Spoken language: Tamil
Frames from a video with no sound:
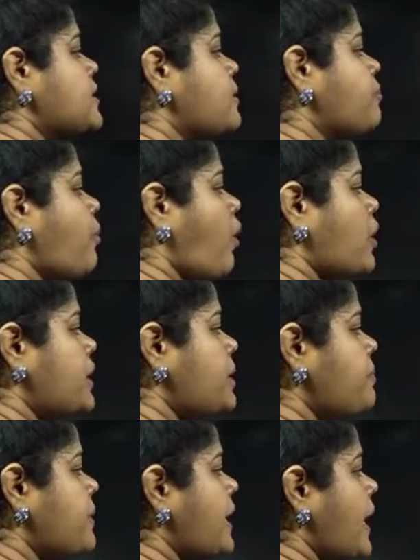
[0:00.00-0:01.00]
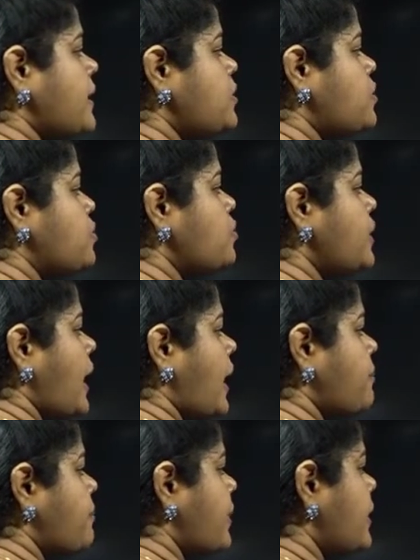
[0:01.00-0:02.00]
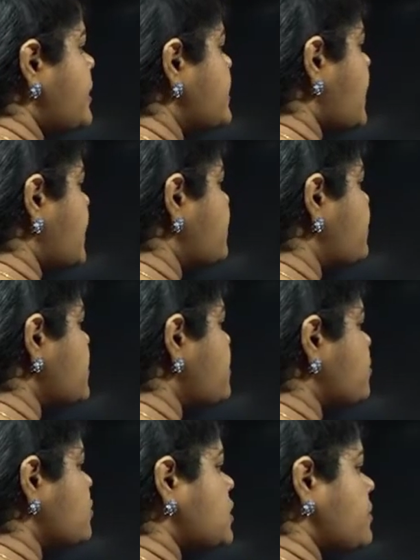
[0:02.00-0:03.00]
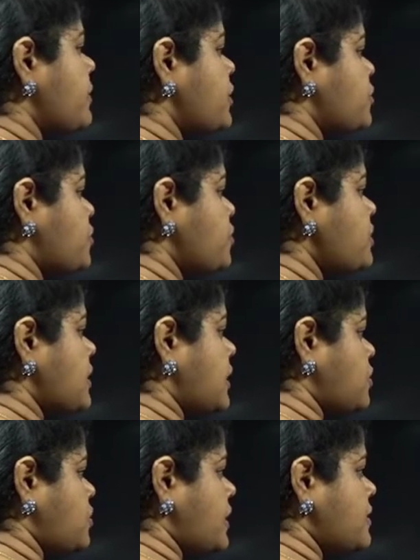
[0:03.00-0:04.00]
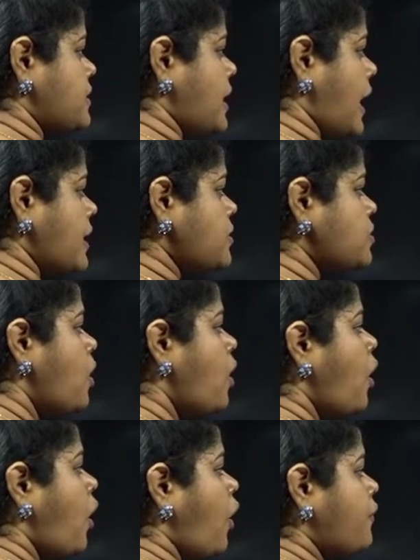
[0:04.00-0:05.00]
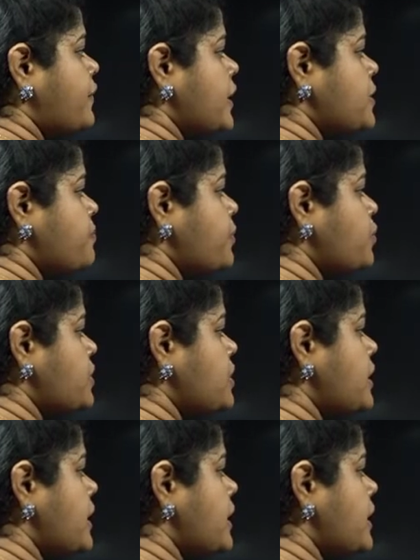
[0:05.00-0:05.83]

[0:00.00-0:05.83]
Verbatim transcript: the body began to campaign diverse Muslim issues such as dash of disputed